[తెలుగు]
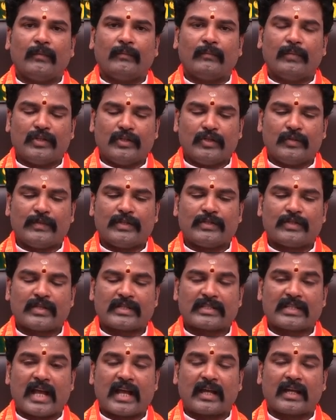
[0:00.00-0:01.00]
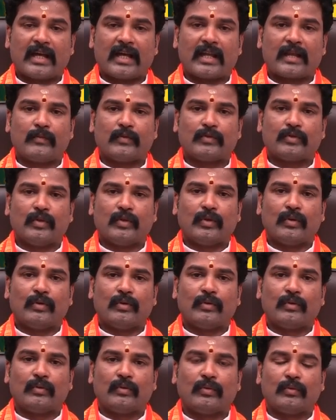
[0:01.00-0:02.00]
బంధుమిత్రుల సహకారముతో
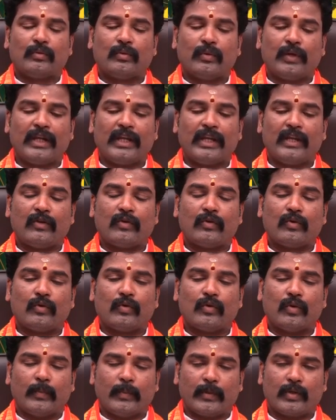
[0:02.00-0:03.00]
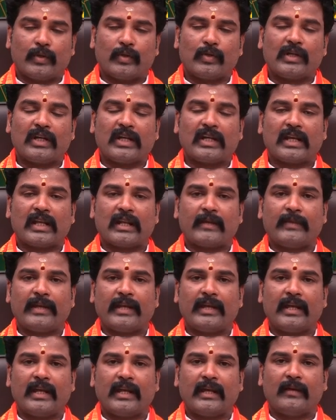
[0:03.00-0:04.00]
కొన్ని
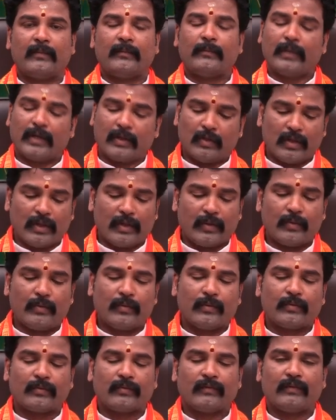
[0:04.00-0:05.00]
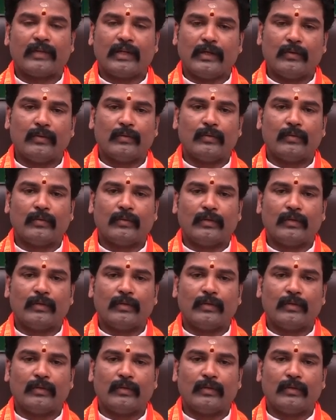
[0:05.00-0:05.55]
ఉపయోగకరమైన పనులను వీళ్ళు